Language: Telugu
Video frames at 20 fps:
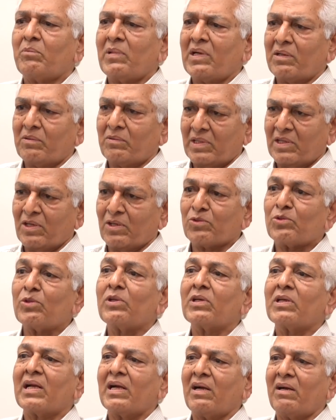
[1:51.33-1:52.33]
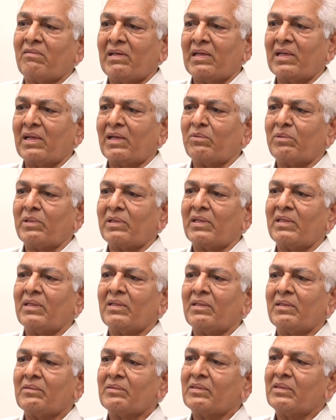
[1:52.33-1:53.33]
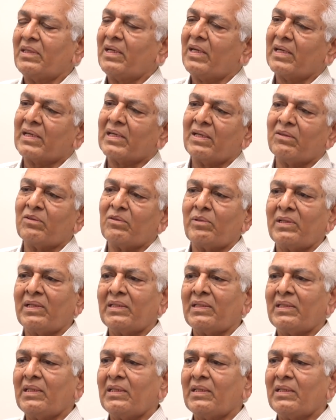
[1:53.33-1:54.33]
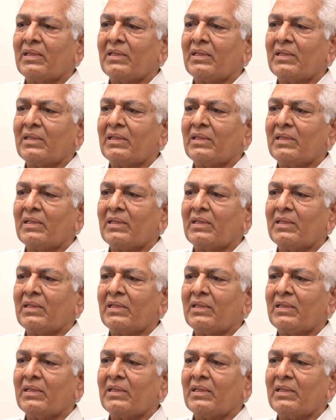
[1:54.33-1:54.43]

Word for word: మాకు ఖర్చులకు కావాలి కాబట్టి అట్లా ఉండేది